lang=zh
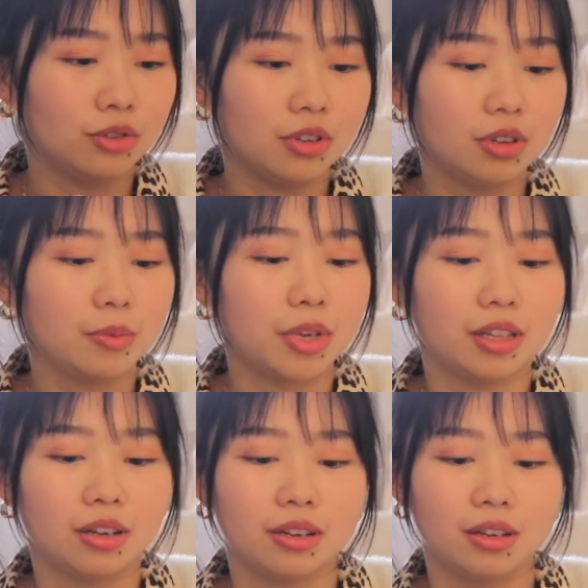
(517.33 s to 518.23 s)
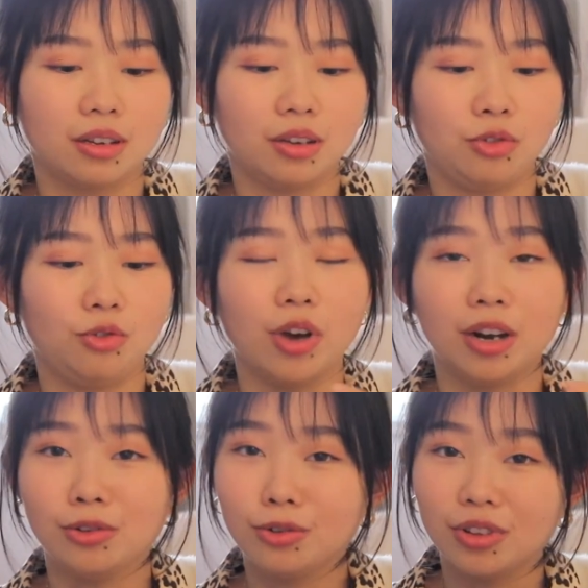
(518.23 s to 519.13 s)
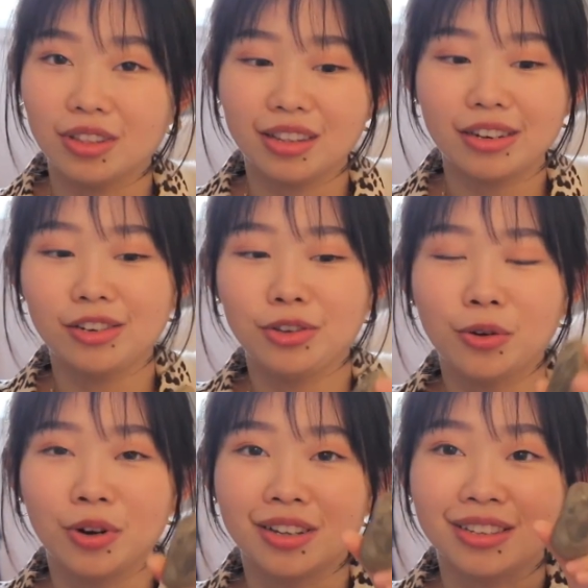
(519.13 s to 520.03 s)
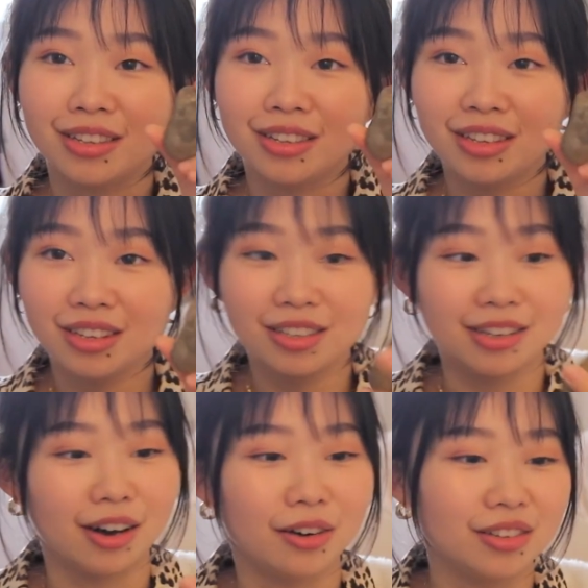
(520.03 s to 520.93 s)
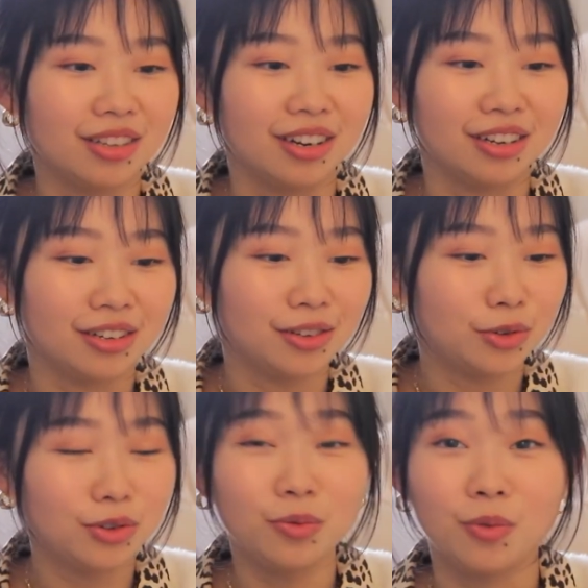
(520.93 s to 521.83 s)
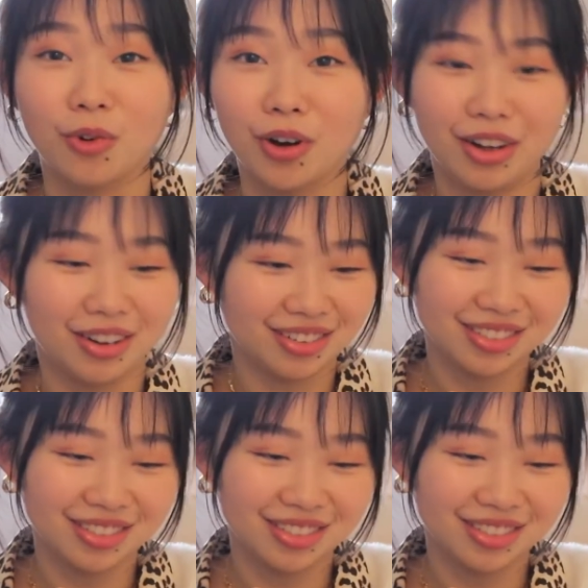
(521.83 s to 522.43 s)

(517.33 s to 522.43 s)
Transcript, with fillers: 就是这么的。圆润，但是又很精巧，简直就是我，